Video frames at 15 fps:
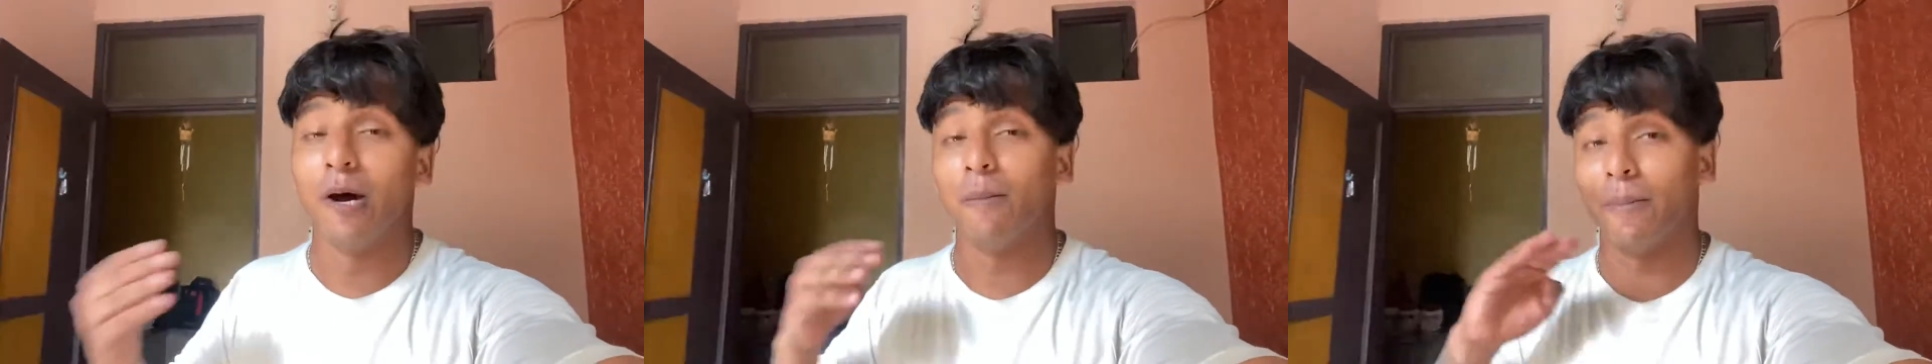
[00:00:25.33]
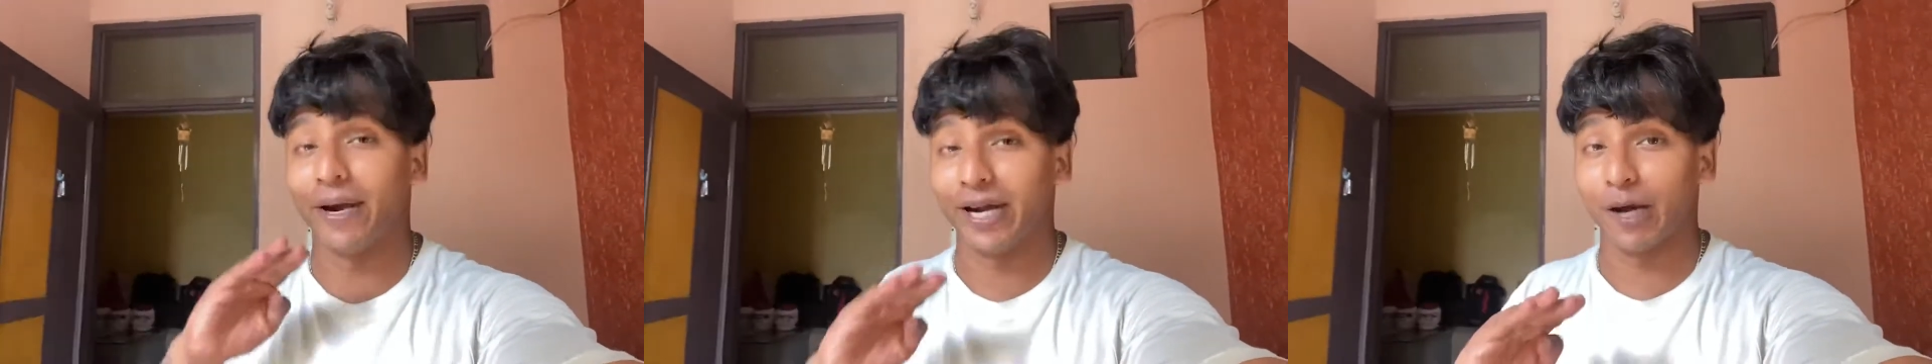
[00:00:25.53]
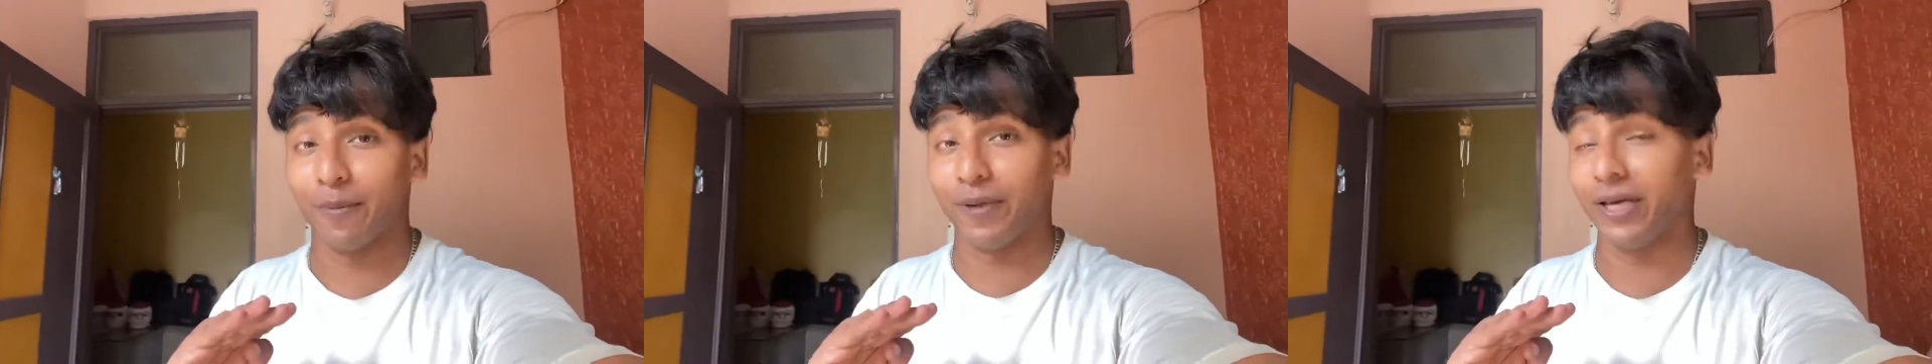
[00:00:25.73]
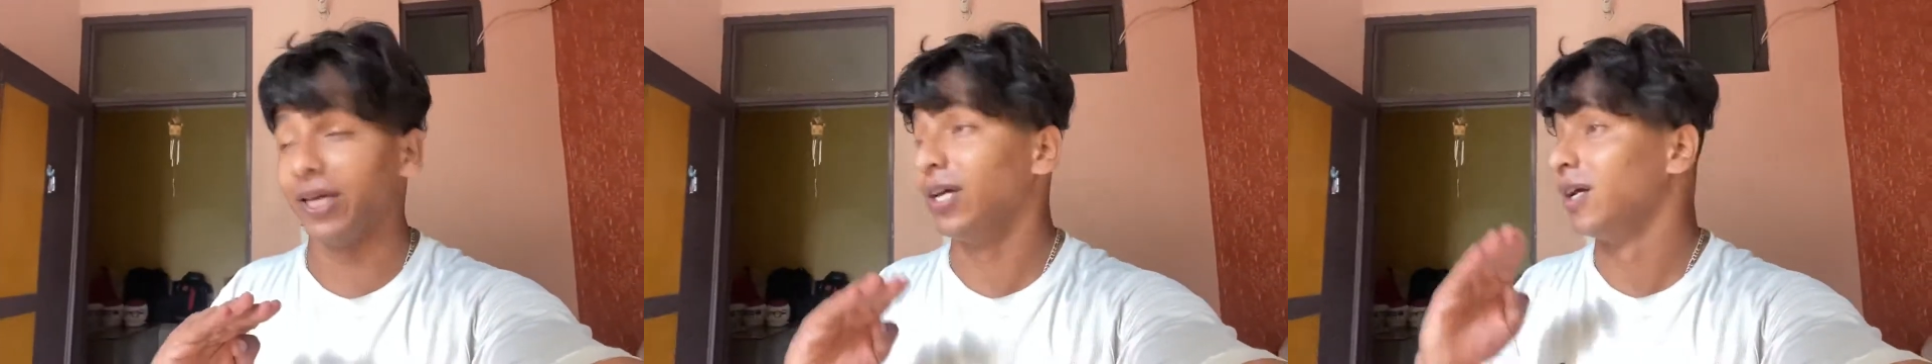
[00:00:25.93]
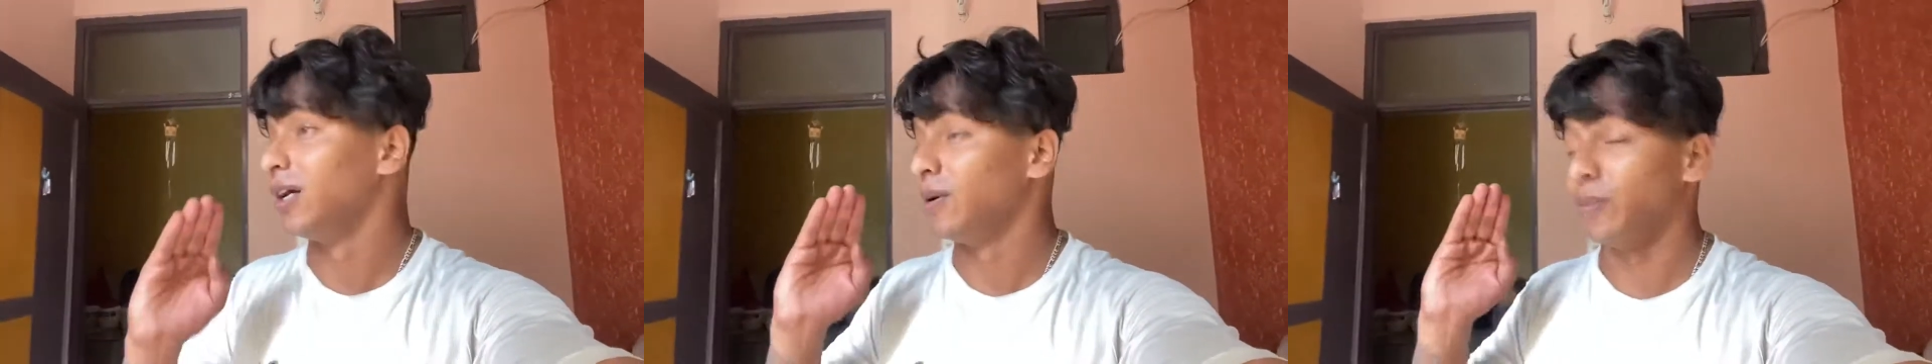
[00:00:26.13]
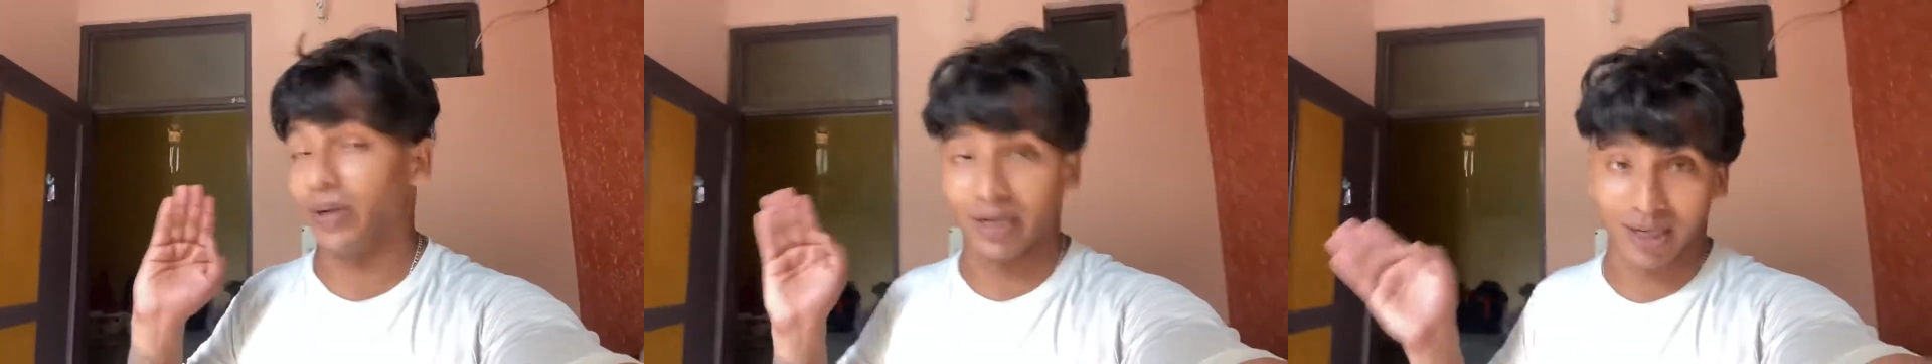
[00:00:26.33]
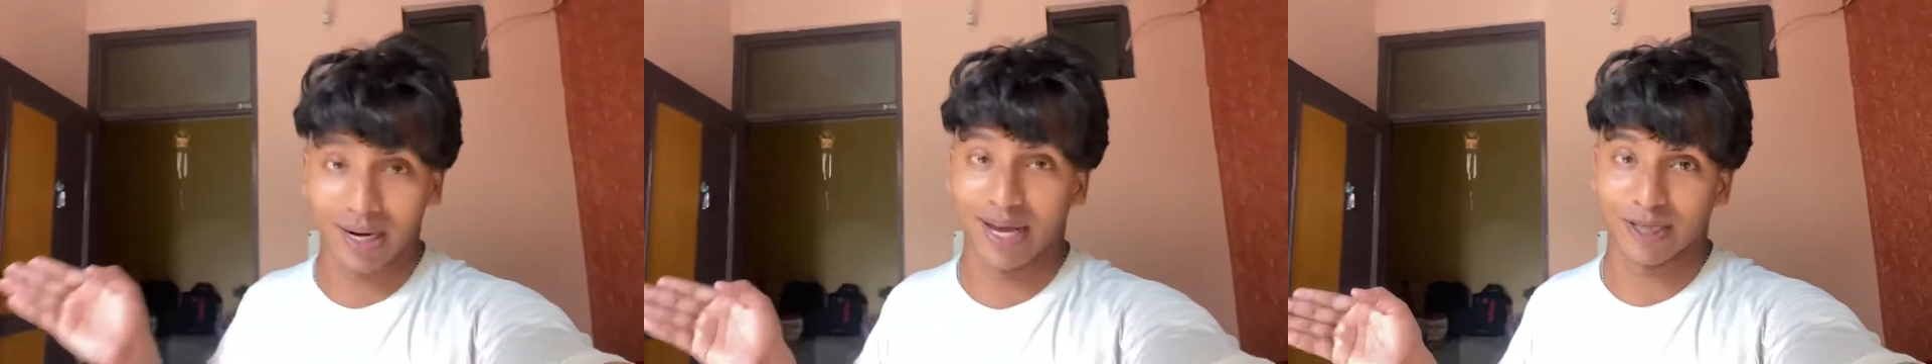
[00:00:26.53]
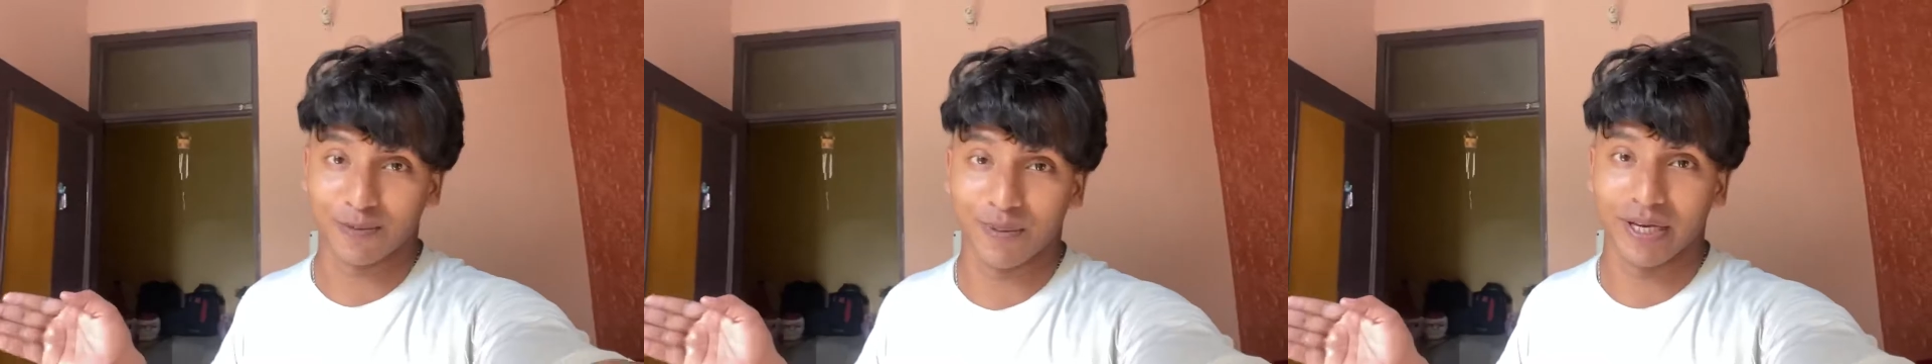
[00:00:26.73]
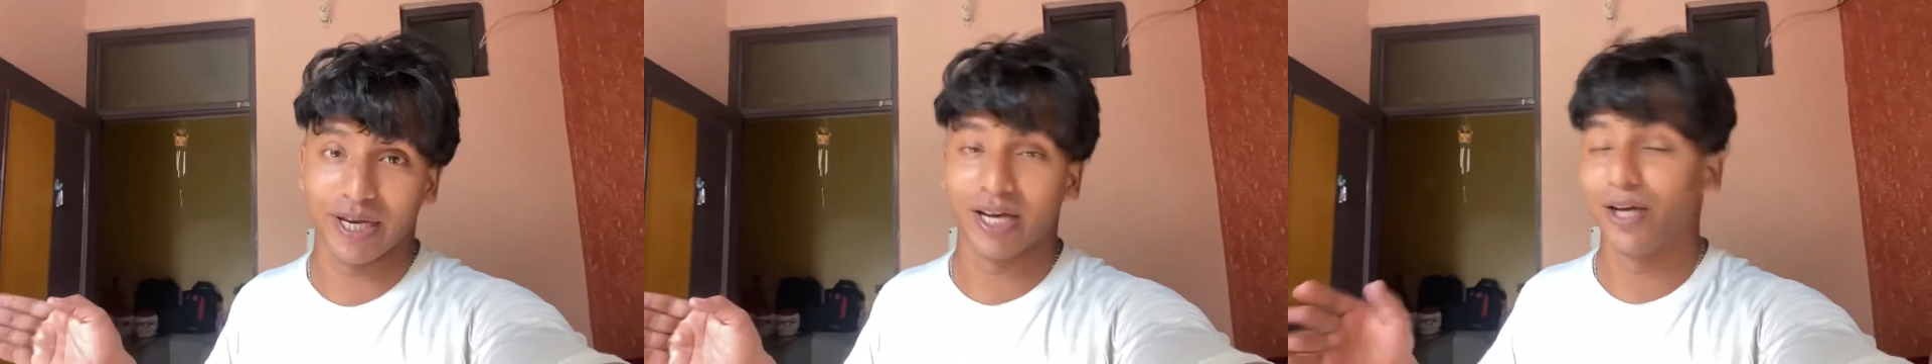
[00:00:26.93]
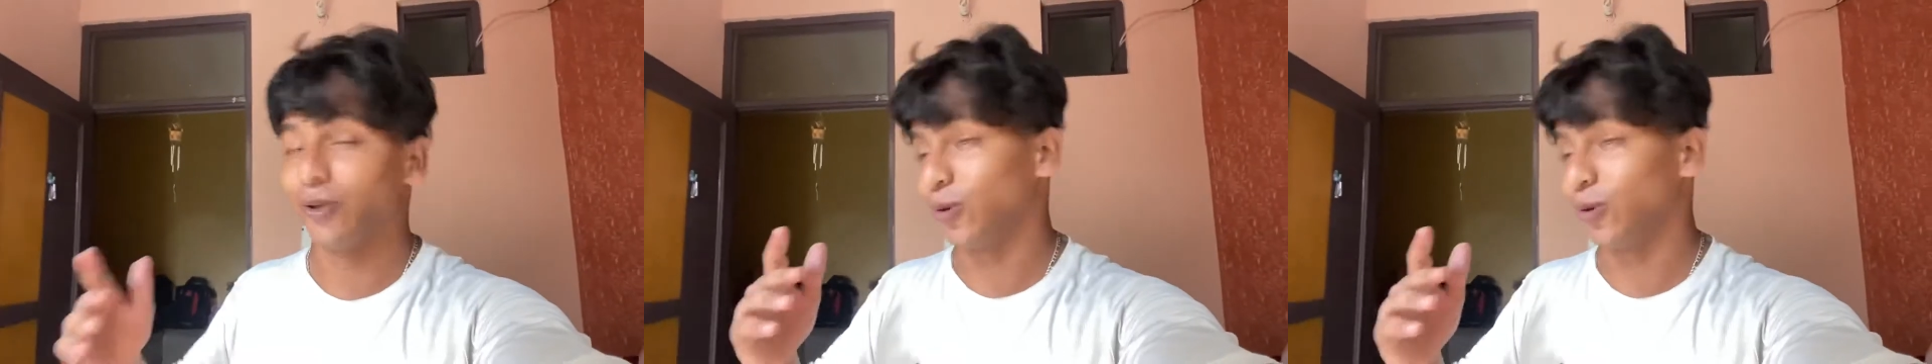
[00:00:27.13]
बट अभी मेरी क्लास भी है